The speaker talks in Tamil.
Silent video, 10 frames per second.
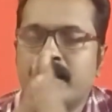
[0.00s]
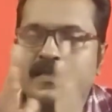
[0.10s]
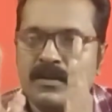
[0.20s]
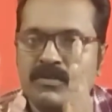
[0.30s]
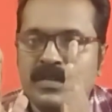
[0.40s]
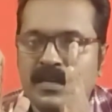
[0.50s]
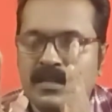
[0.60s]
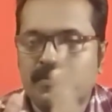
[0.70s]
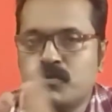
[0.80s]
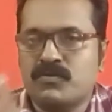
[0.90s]
இதில் வந்து
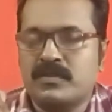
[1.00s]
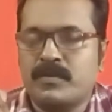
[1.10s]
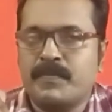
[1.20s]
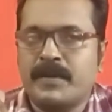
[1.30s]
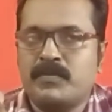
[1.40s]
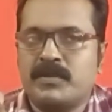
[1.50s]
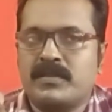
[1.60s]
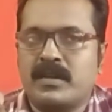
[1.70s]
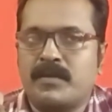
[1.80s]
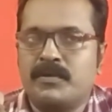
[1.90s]
எந்த புக்ஸ் நம்ம
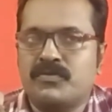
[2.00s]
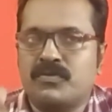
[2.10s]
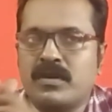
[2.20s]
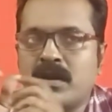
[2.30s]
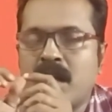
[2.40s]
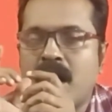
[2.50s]
பயன்படுத்தலாம் அப்படின்னு சொன்னால்